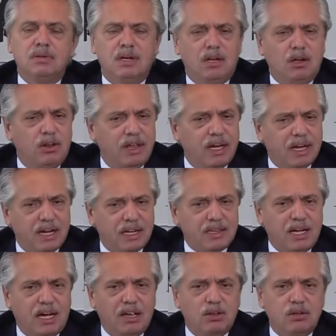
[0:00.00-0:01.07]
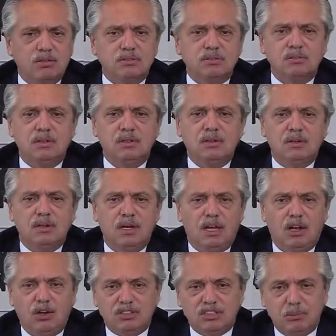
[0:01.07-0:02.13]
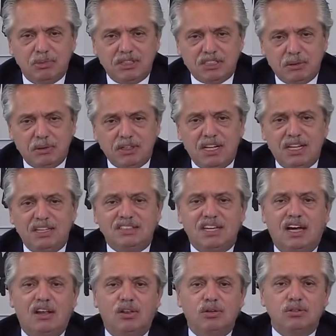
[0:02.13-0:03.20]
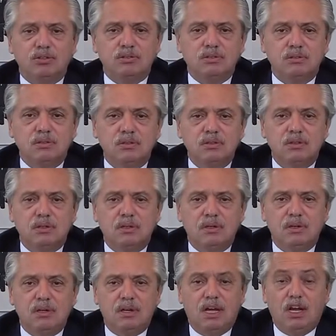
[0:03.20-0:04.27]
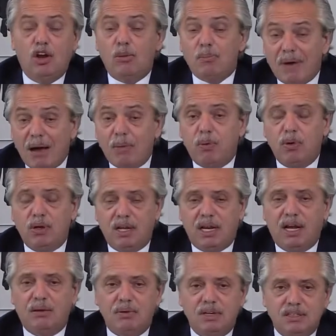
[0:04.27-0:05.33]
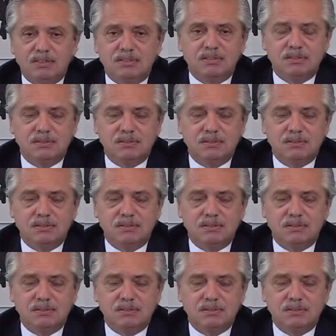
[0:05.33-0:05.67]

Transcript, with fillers: en los descartados, en los invisibilizados, en los más vulnerables.